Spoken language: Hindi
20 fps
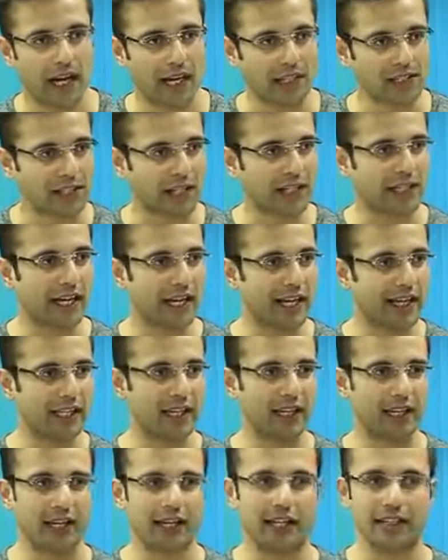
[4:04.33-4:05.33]
क्या सही है
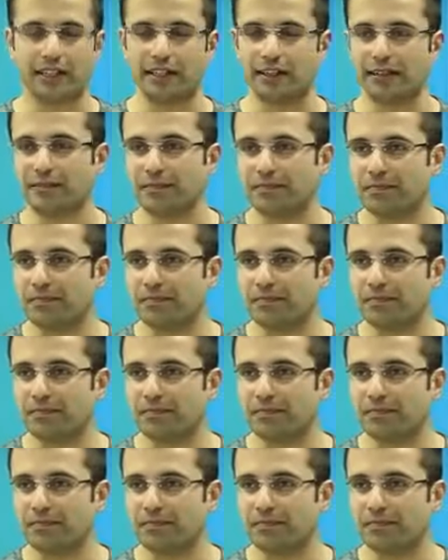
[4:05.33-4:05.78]
क्या गलत है